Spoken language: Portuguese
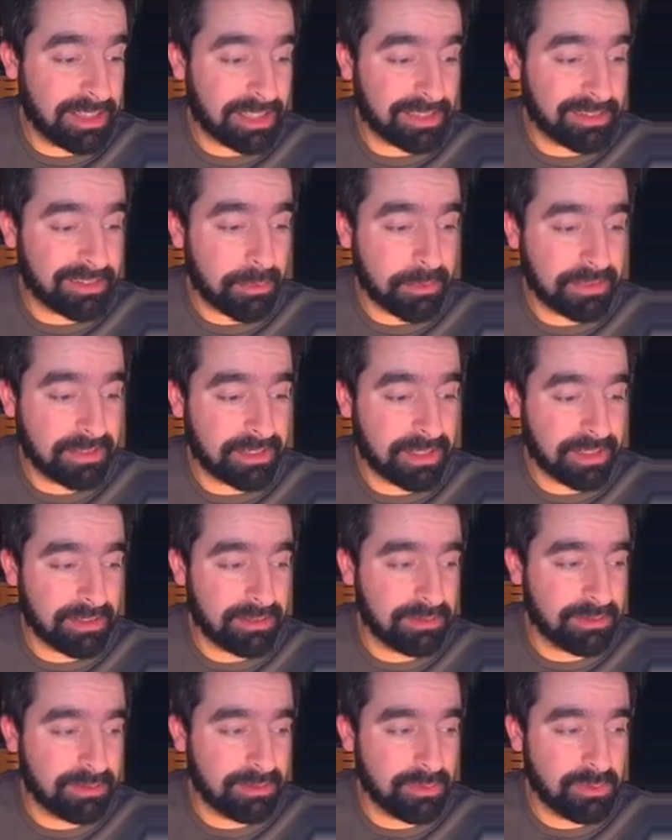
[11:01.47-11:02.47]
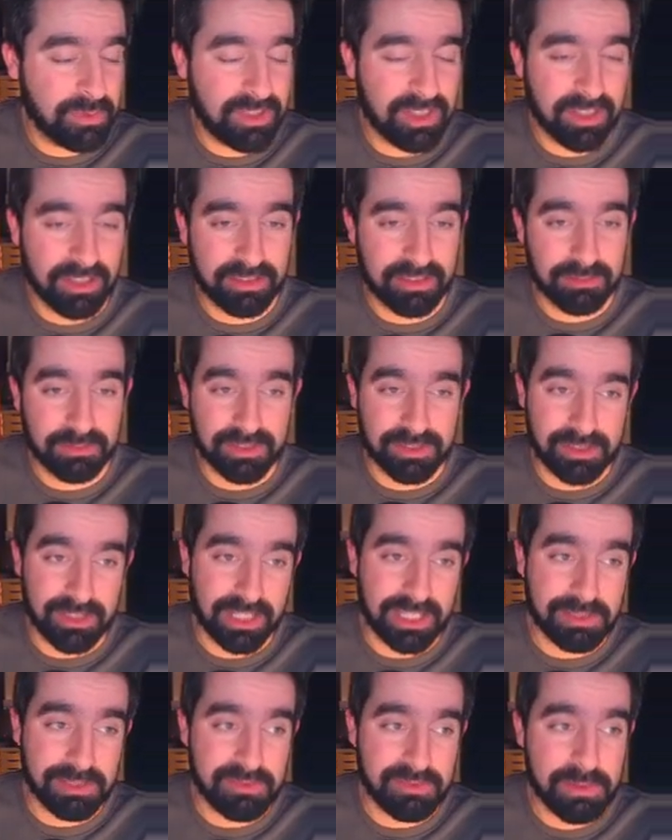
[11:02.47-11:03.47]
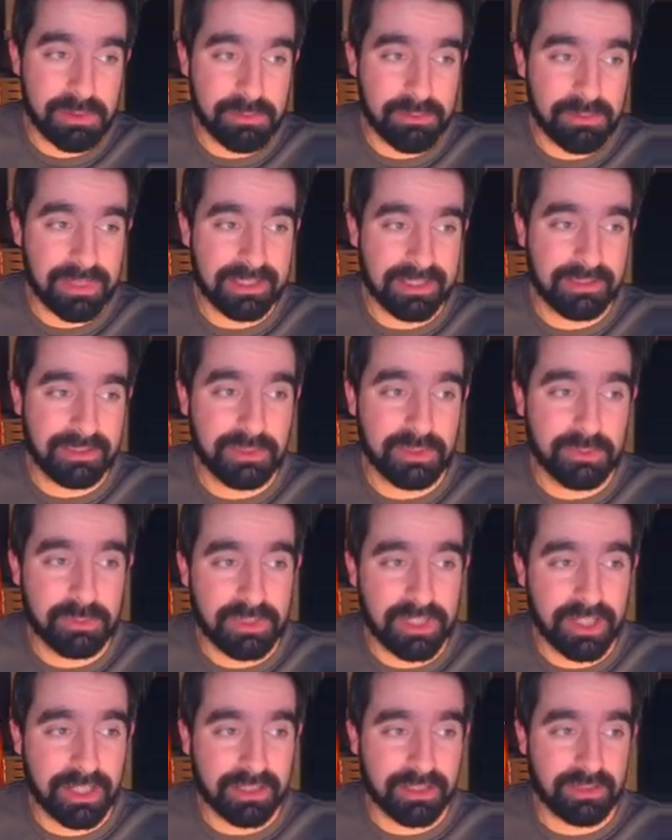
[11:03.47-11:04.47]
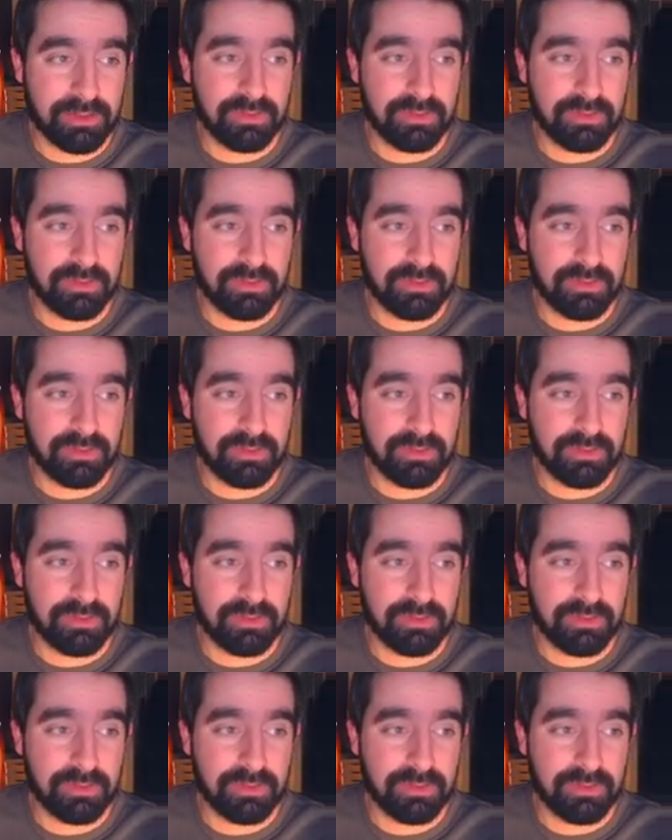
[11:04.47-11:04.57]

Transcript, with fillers: estava a pensar no, no Mundial, mas já estamos mesmo em cima do Mundial, em